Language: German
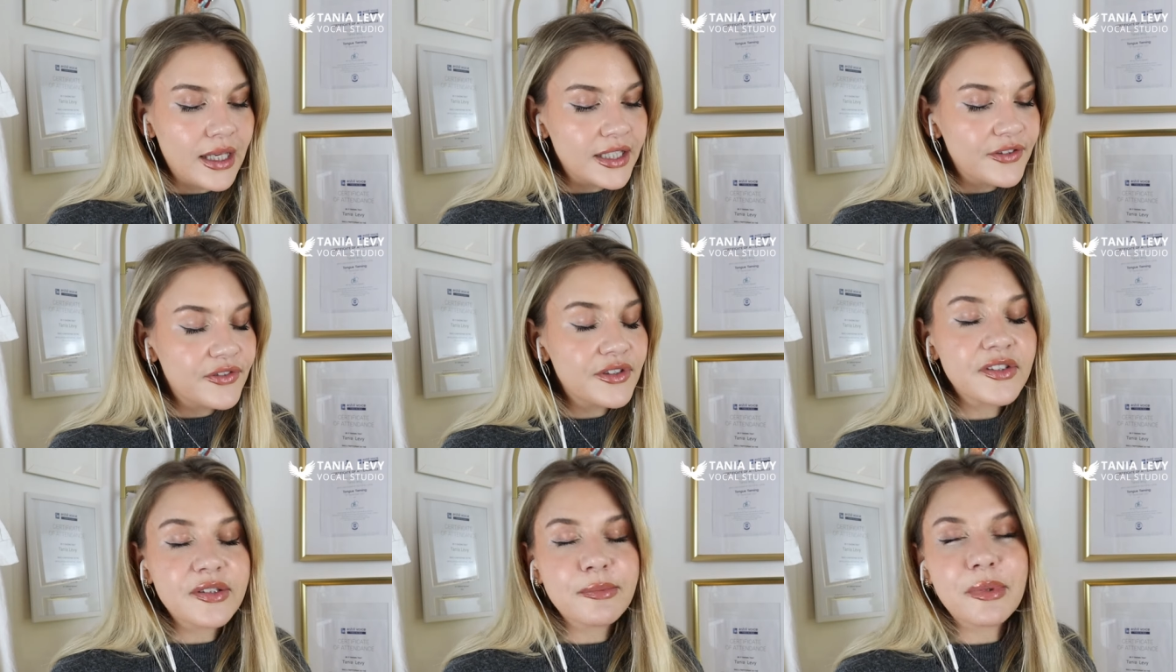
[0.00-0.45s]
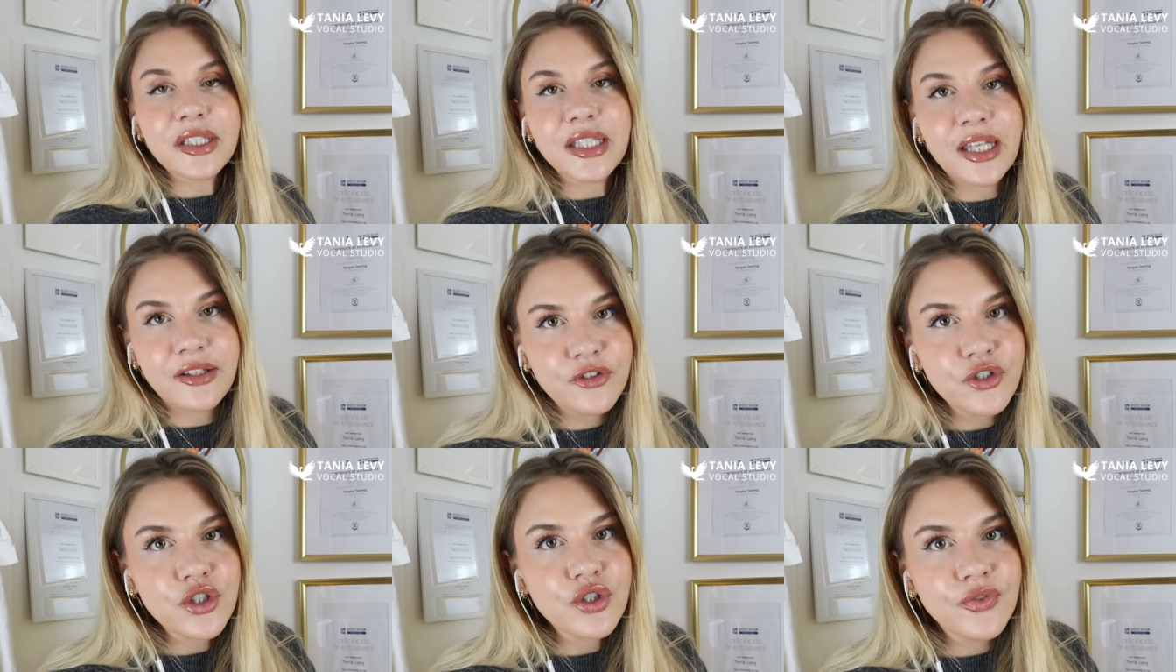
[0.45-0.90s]
Ich finde es immer
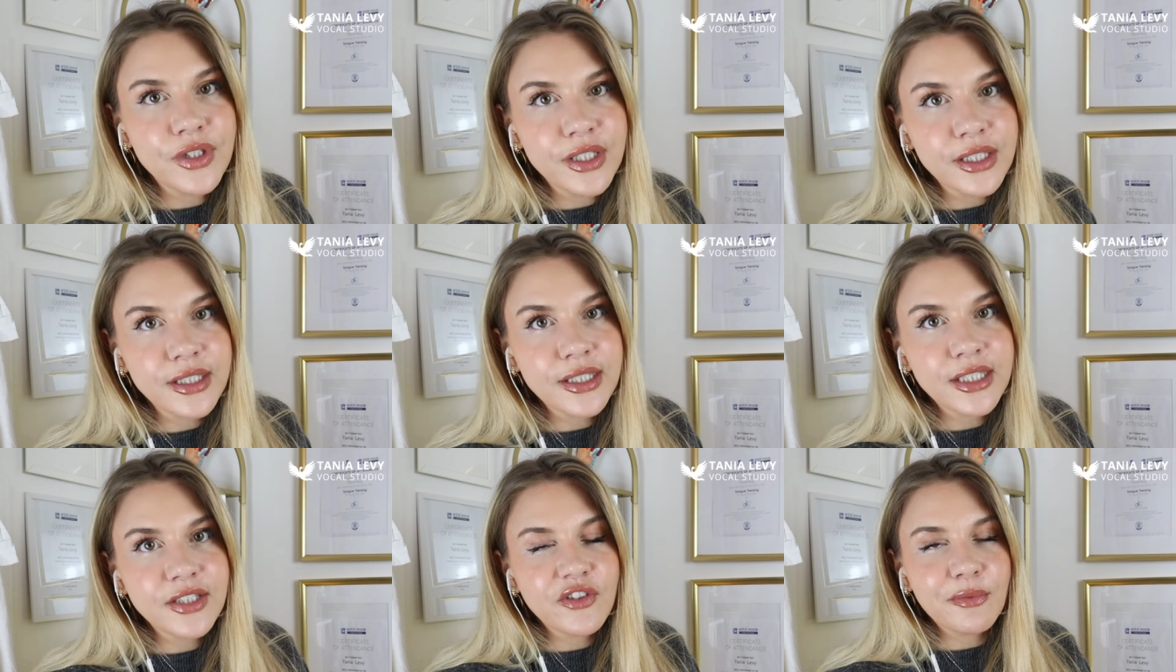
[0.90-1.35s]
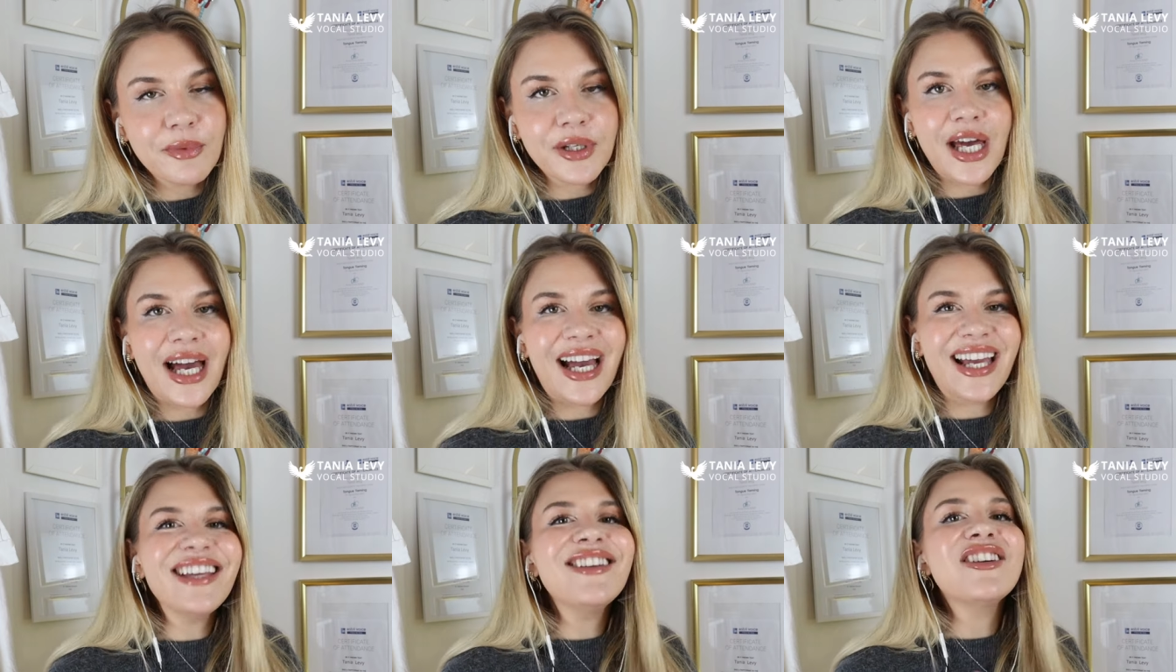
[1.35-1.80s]
ganz schwierig, wenn man
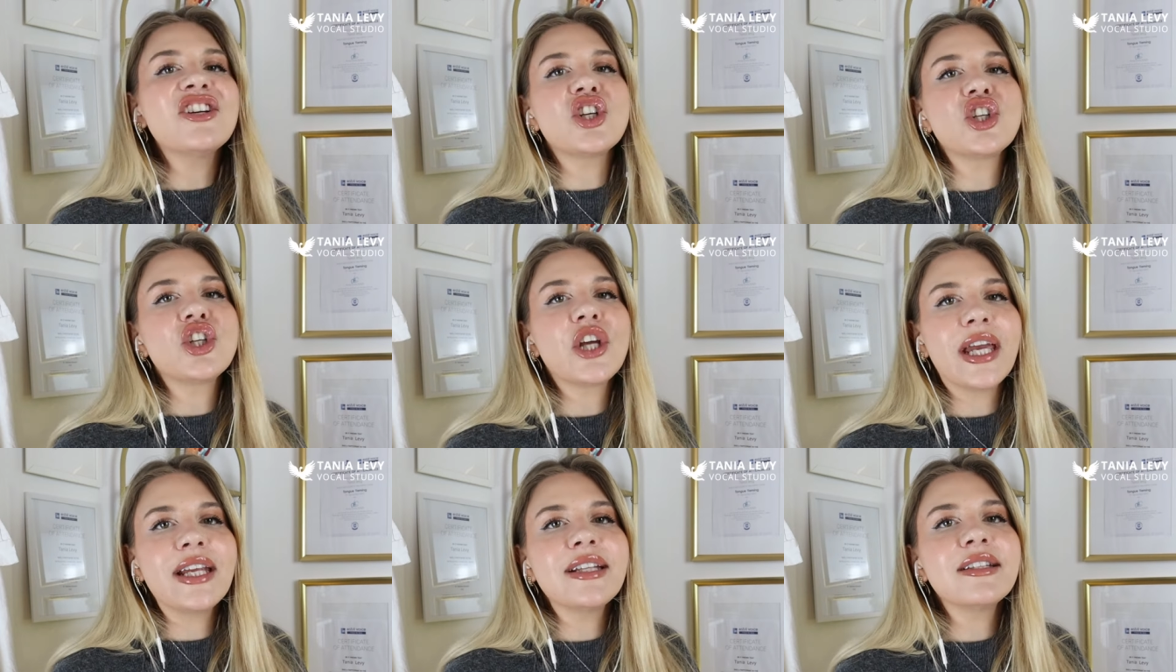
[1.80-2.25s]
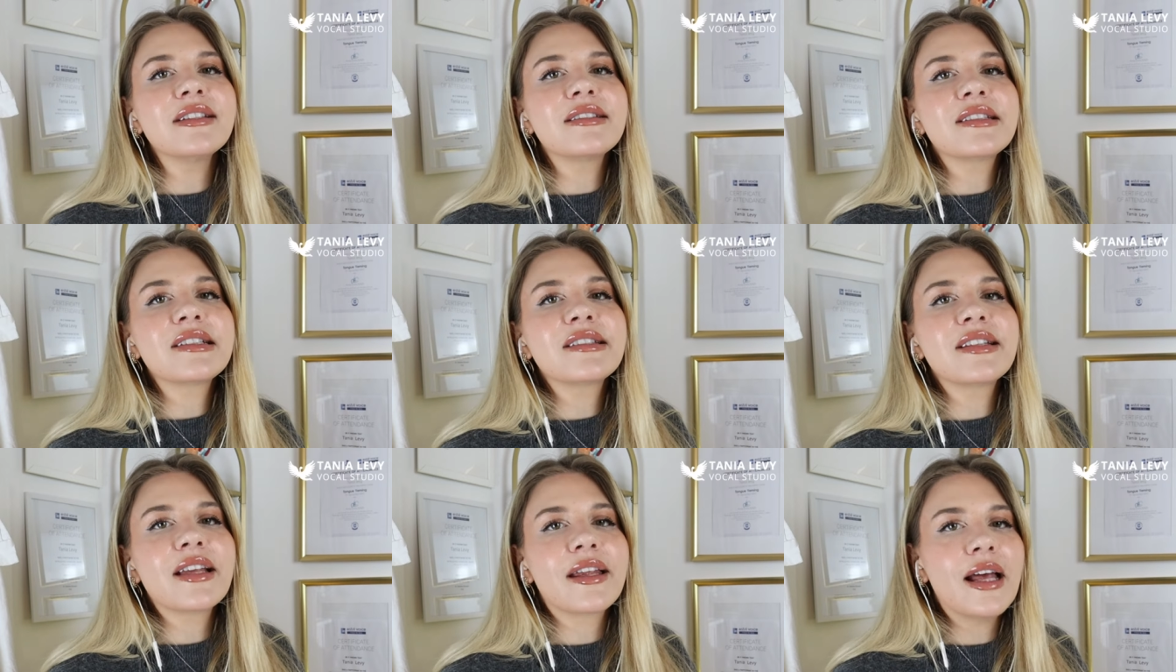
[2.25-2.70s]
eingeschränkt ist
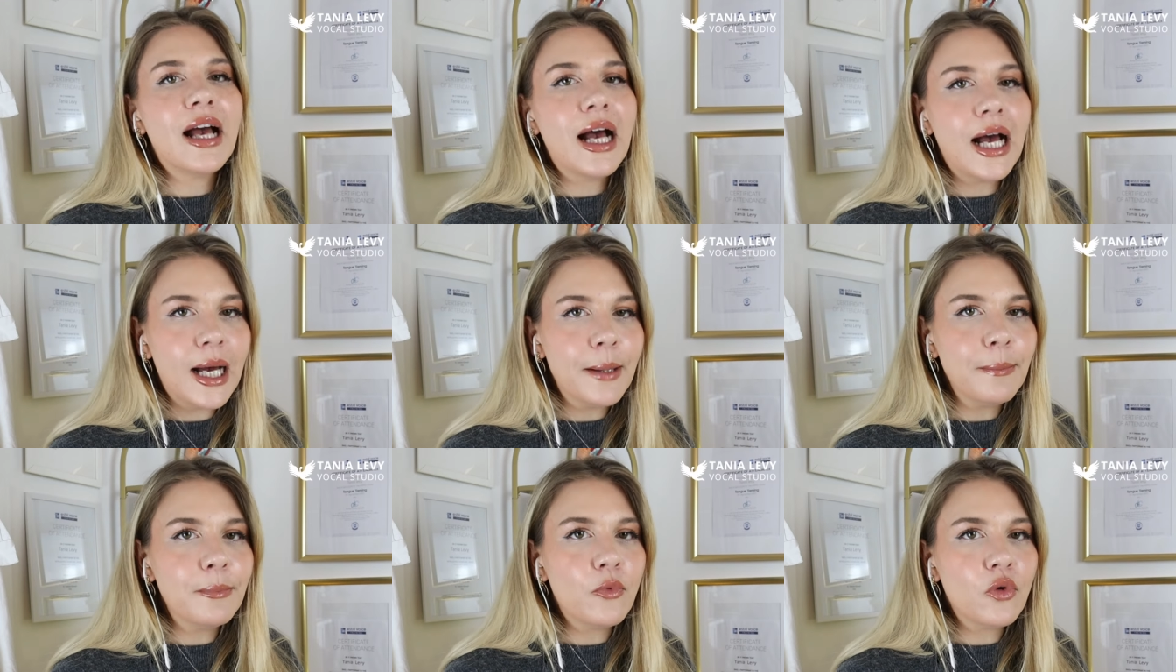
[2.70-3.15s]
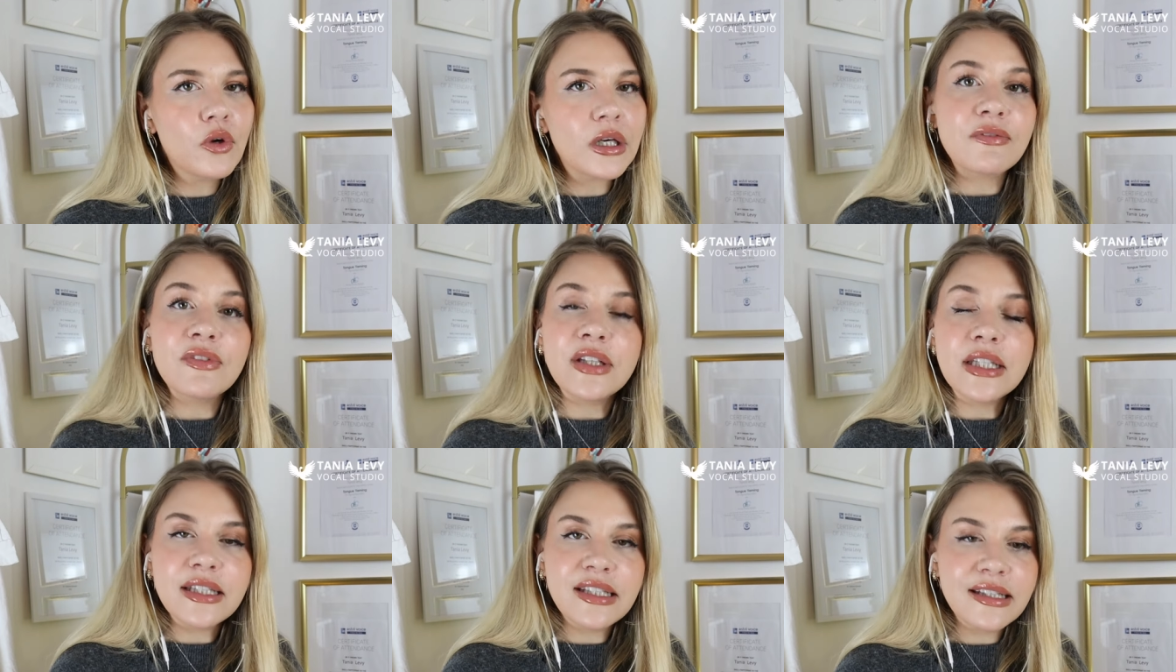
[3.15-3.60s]
in seiner Atmung,
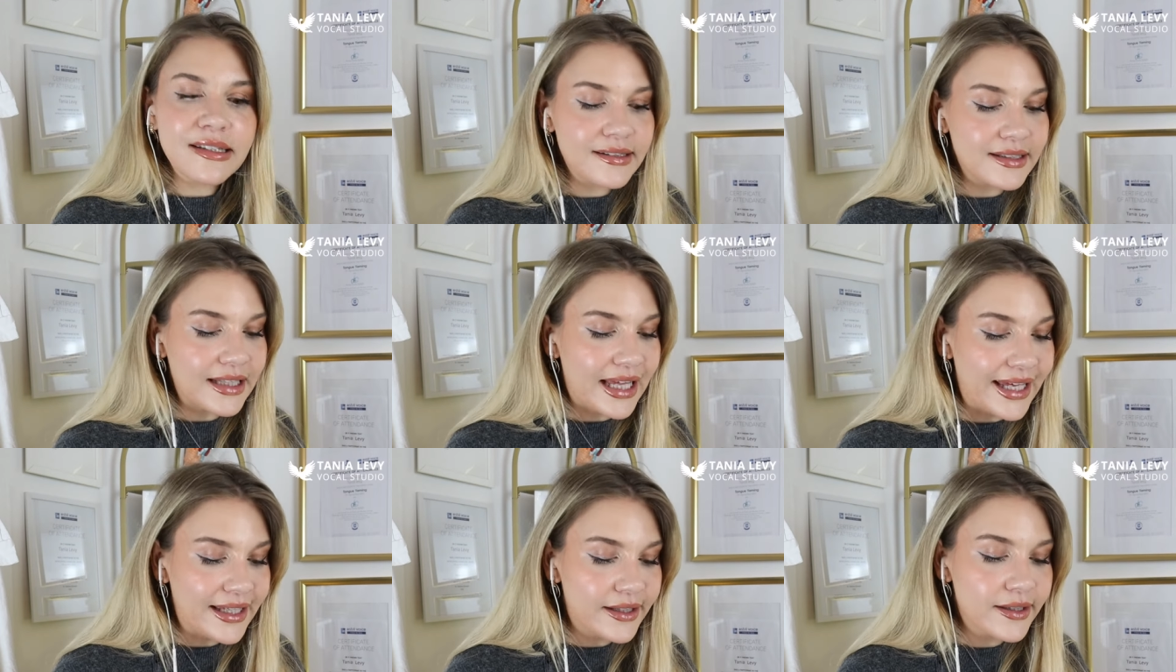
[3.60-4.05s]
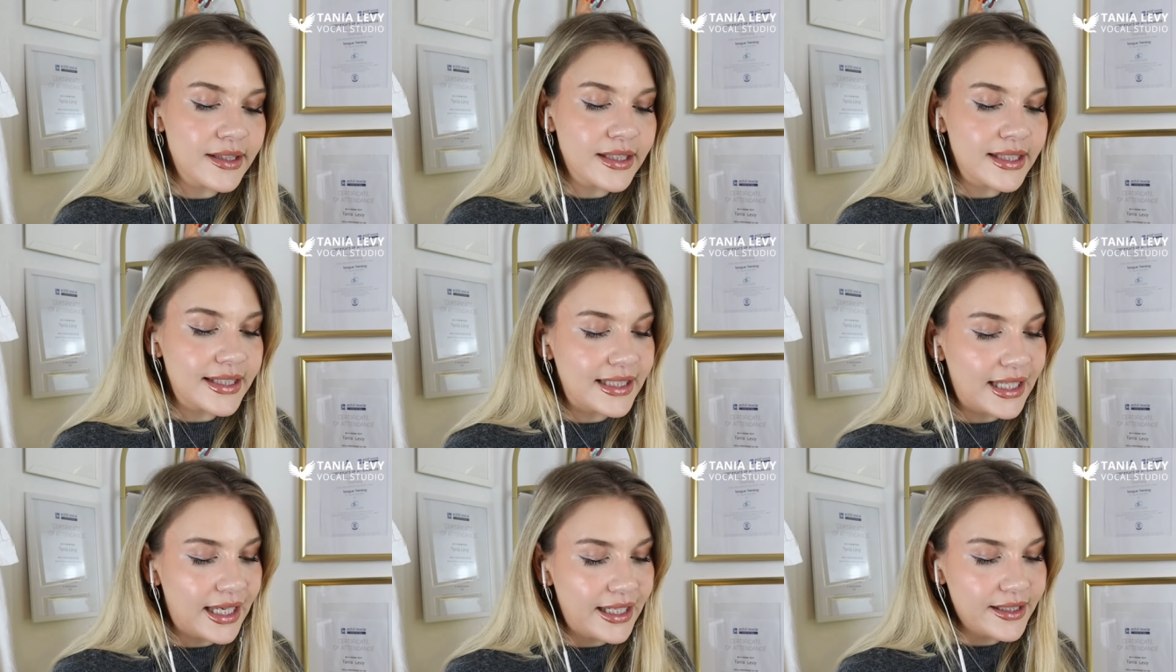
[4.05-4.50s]
wie in diesen engen
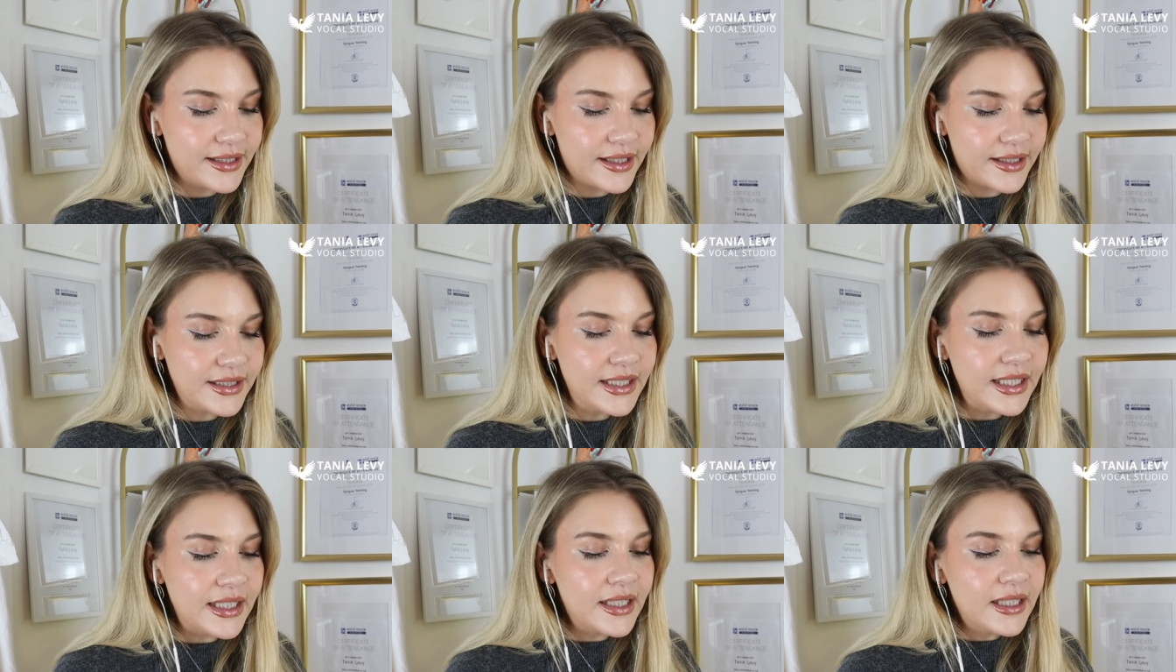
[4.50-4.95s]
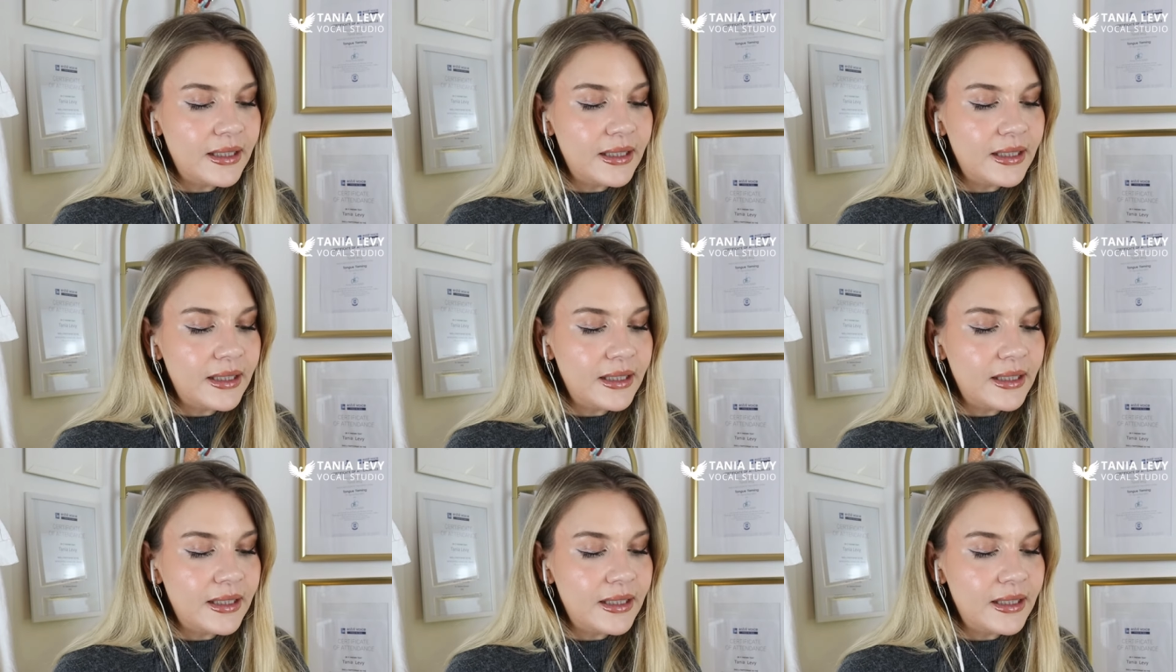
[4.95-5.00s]
Kleidern,